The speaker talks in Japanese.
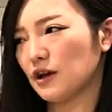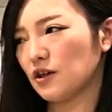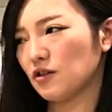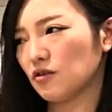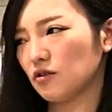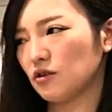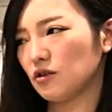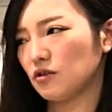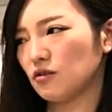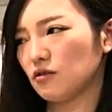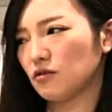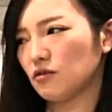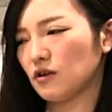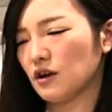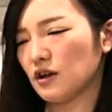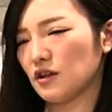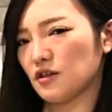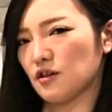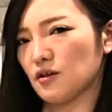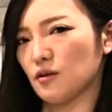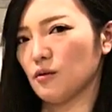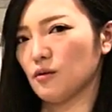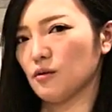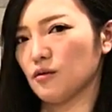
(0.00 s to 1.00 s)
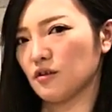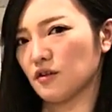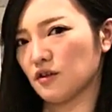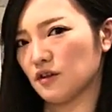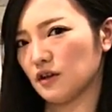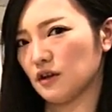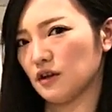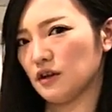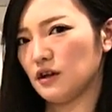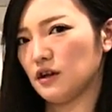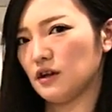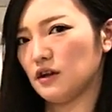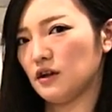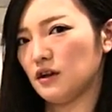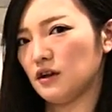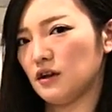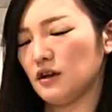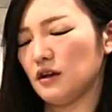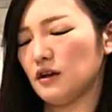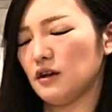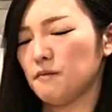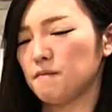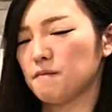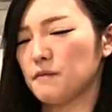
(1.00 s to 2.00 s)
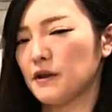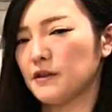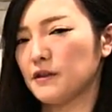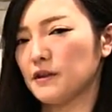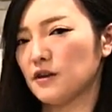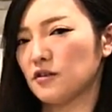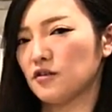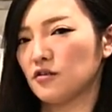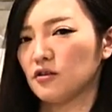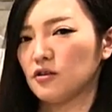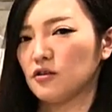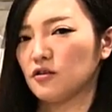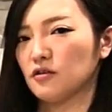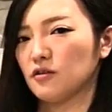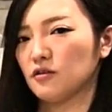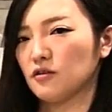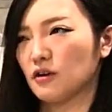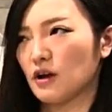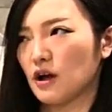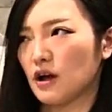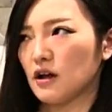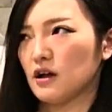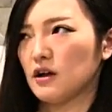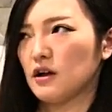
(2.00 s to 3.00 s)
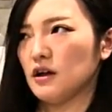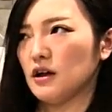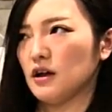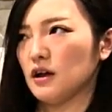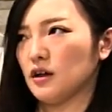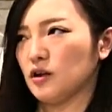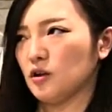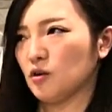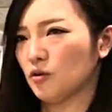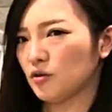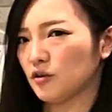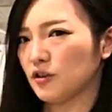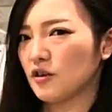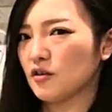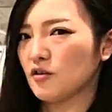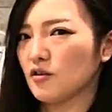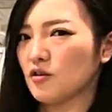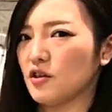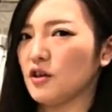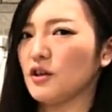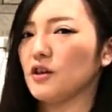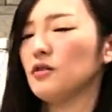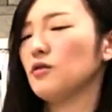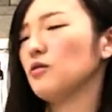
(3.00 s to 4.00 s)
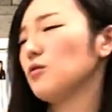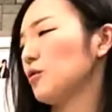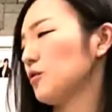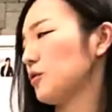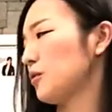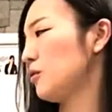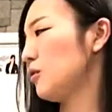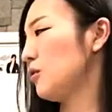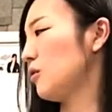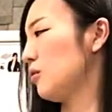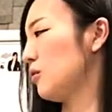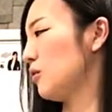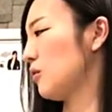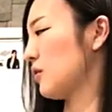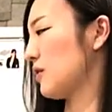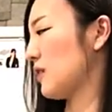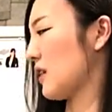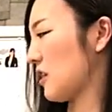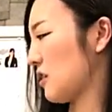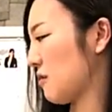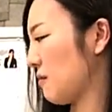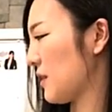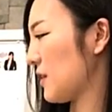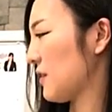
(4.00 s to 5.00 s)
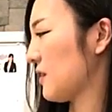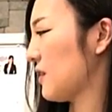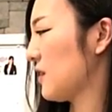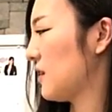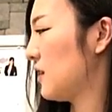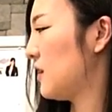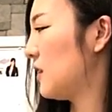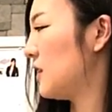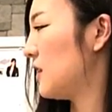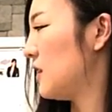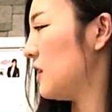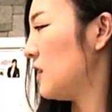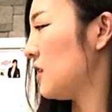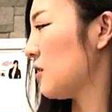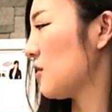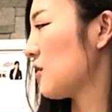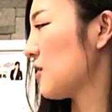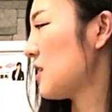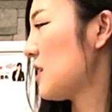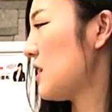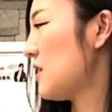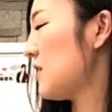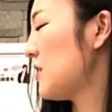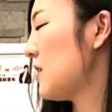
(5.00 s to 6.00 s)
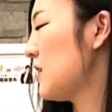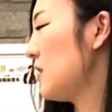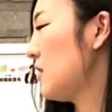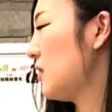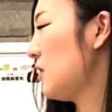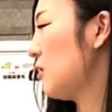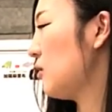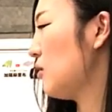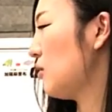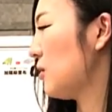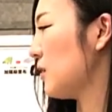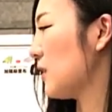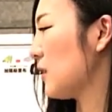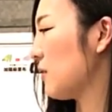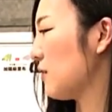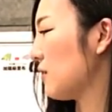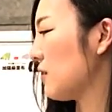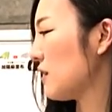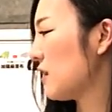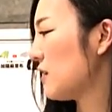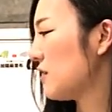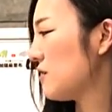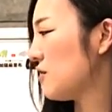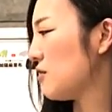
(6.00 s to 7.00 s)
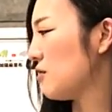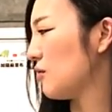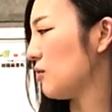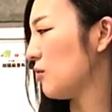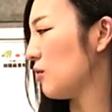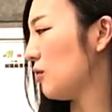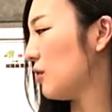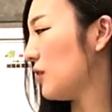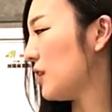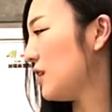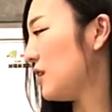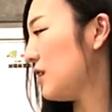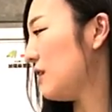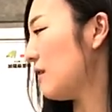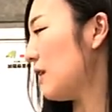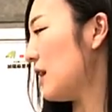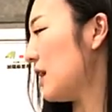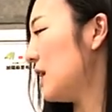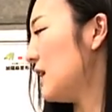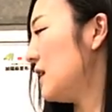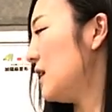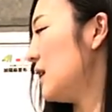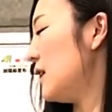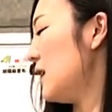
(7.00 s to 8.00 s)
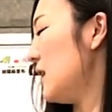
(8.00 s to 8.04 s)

大書人というのが司法書士一般大書人というのが行政書士のことを指しますそして1935年には